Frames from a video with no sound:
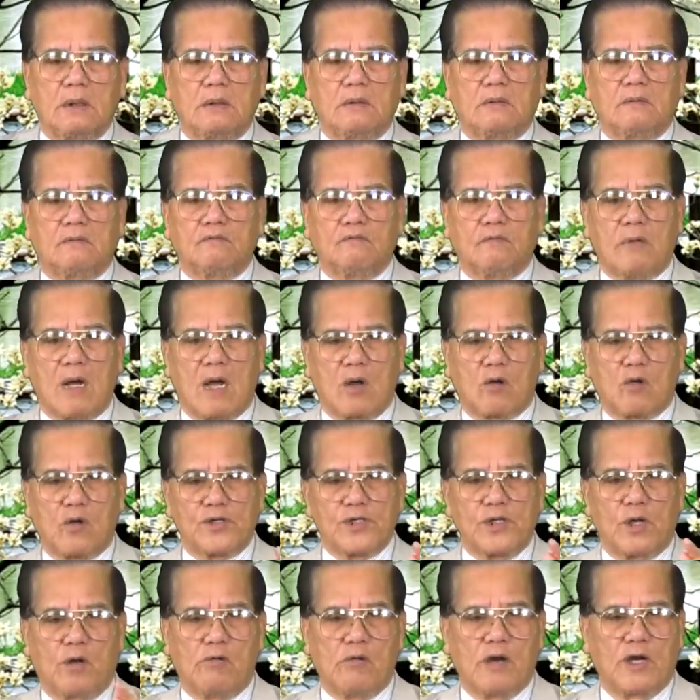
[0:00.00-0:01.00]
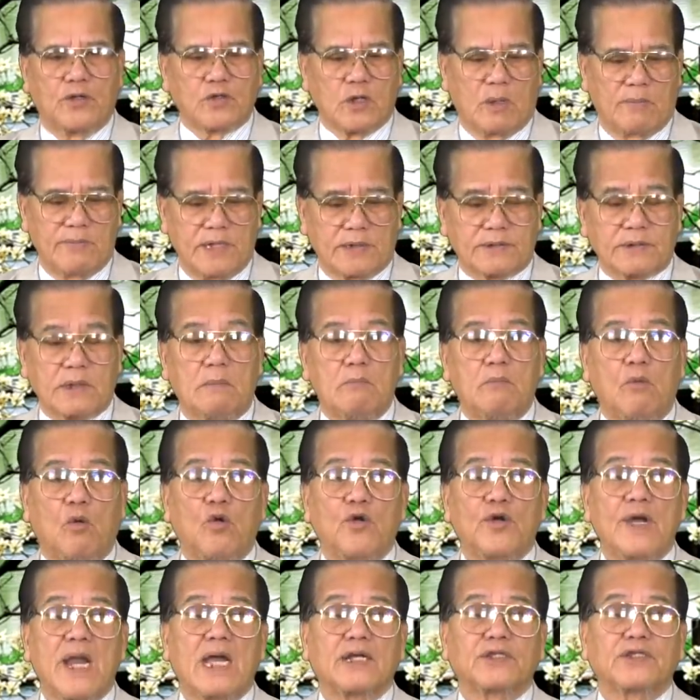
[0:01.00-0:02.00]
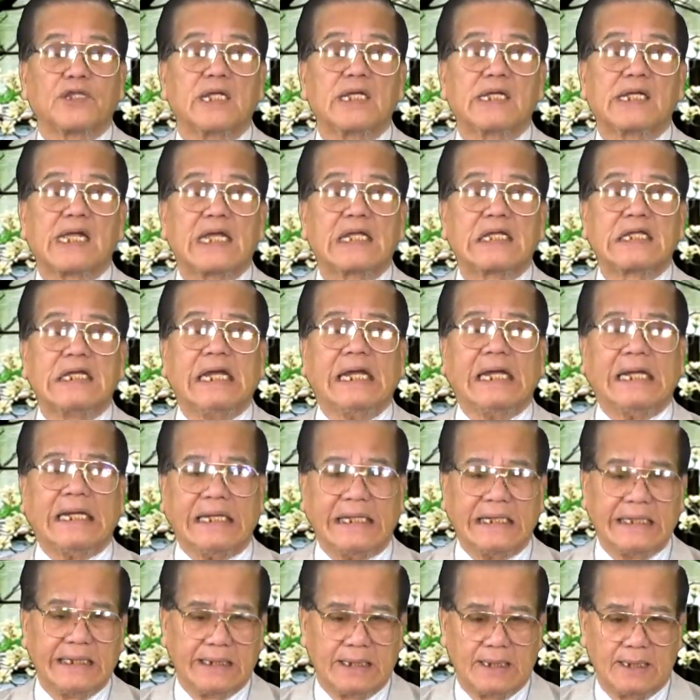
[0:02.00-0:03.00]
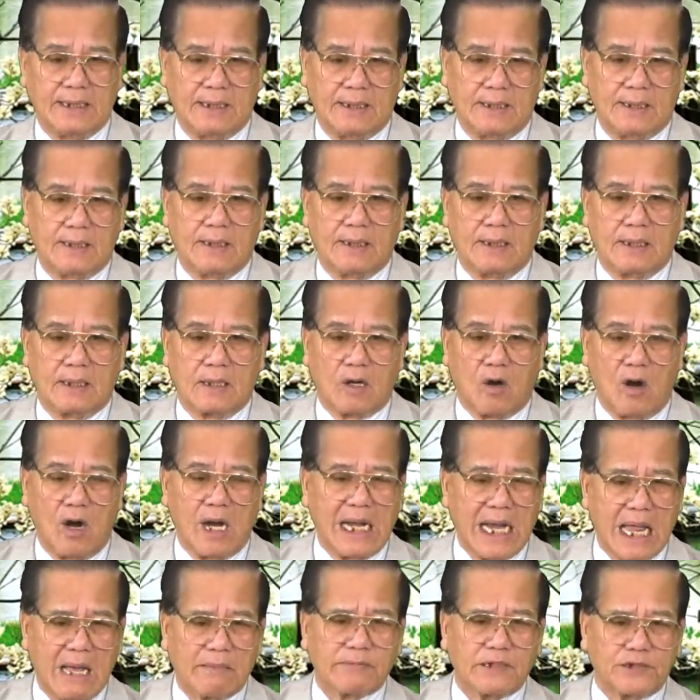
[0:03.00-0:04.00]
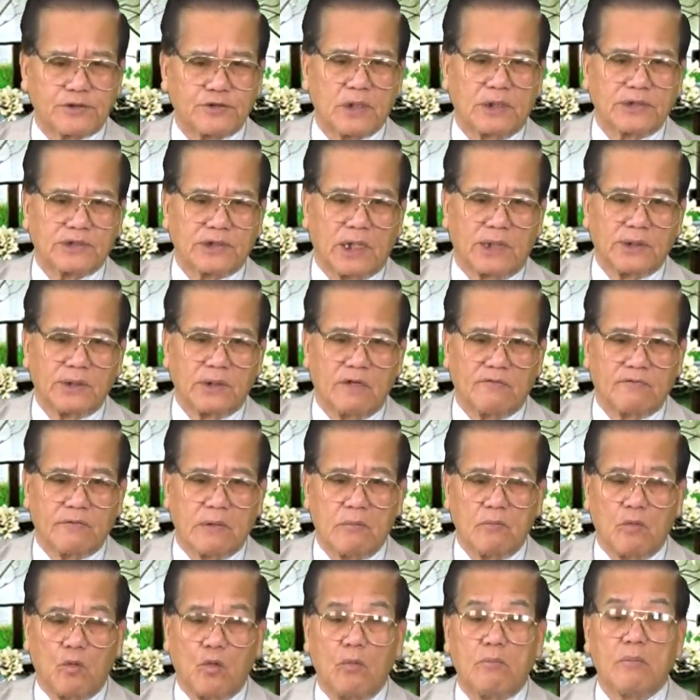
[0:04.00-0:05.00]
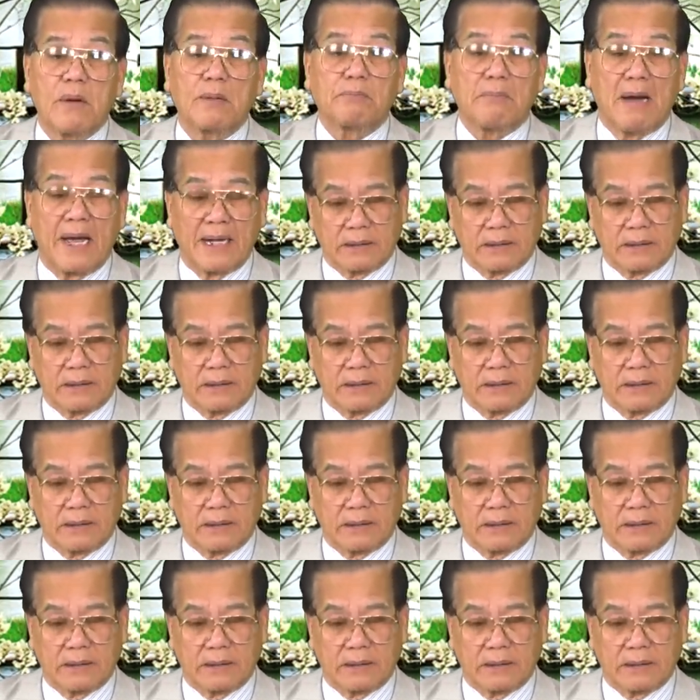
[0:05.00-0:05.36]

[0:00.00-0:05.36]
Và có nhiều người cho biết rằng mụ đang tính cách nghỉ khỏi làm cái chương trình đó vì mụ mất mặt.